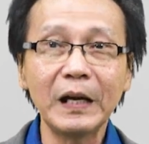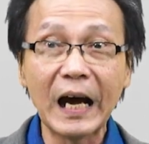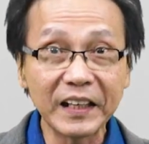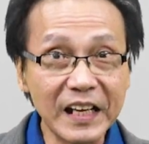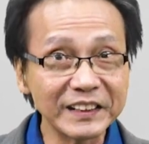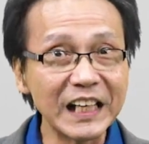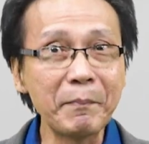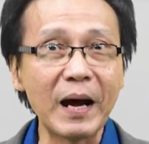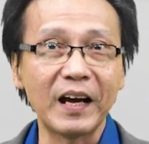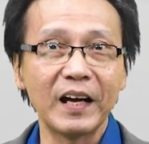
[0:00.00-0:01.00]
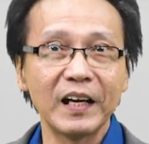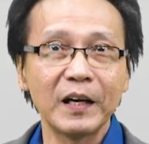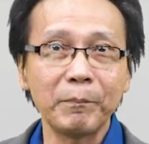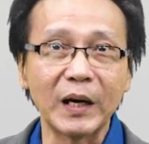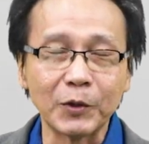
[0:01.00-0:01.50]
Hari yang sama,
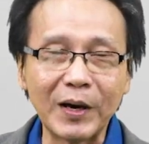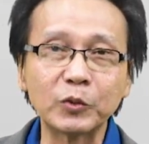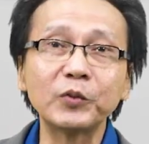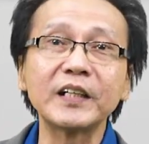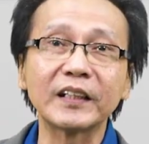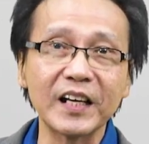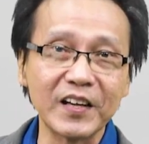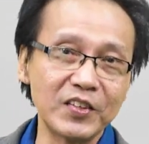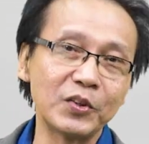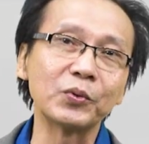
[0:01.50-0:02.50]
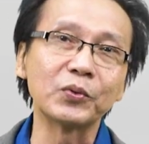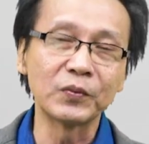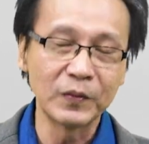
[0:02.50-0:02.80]
pada waktu dia datang ke situ.